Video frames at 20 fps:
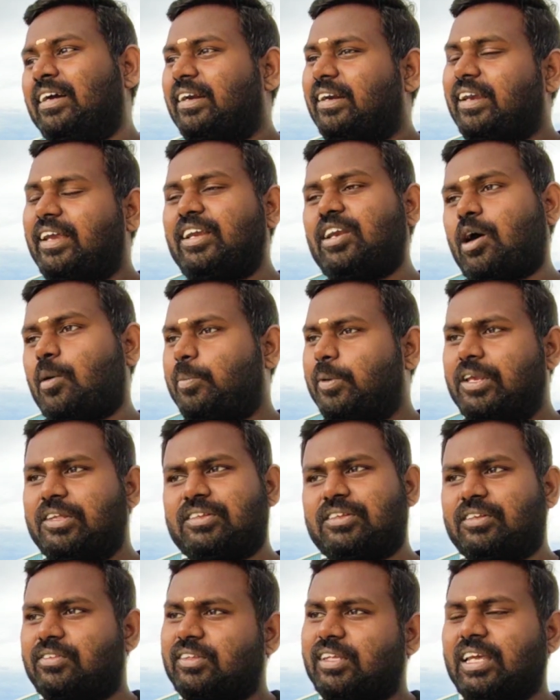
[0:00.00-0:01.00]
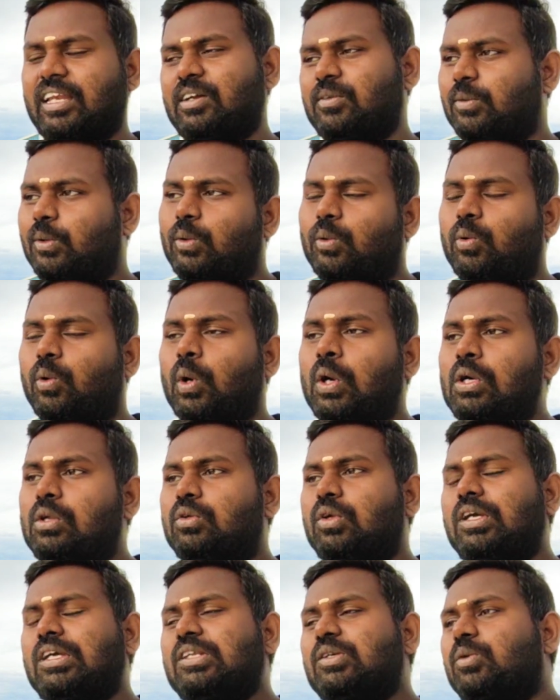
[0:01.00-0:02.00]
ட்ரெயின் ஆப்ரேஷன்ஸ் கீழே வரும்
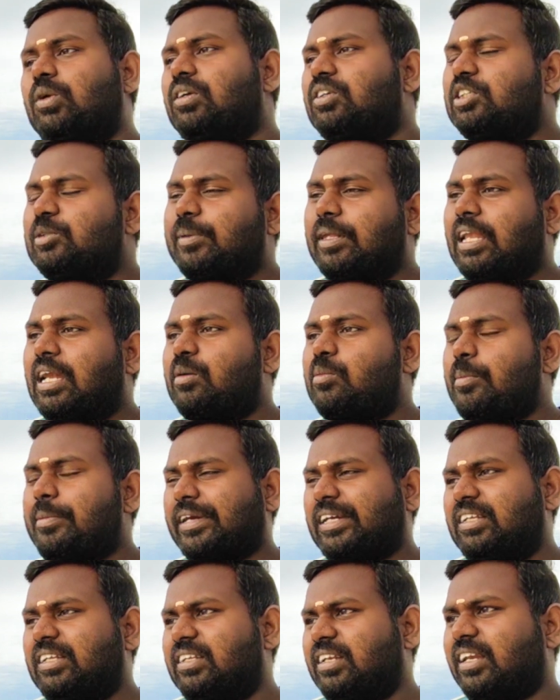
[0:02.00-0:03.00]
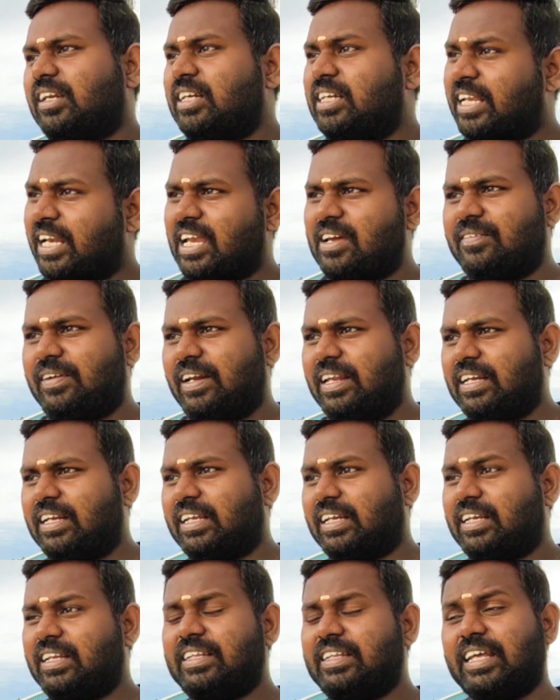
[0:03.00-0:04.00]
ஸோ இதுக்குள்ளே வந்து பார்த்திங்கன்னா நம்ம மெக்கானிக்கு நிறைய
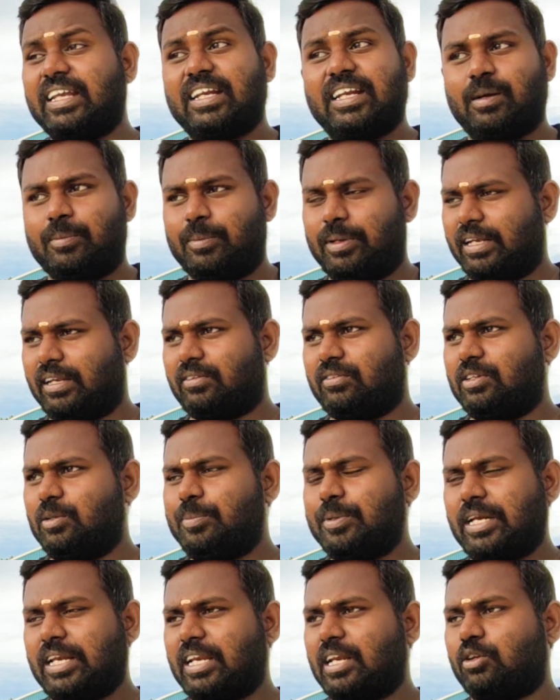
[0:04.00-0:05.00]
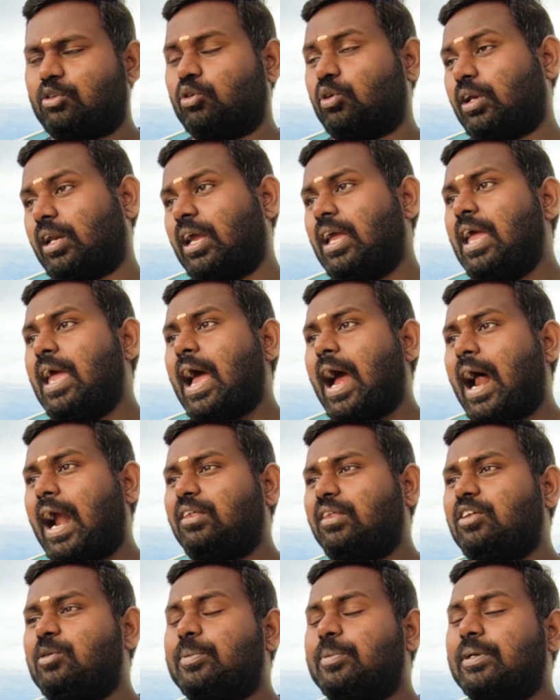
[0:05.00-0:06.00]
வேலைகள் இருக்குது அது என்னென்ன அப்படிங்கிறத வந்து பின்னாடி நான் சொல்கிறேன் அடுத்து வந்து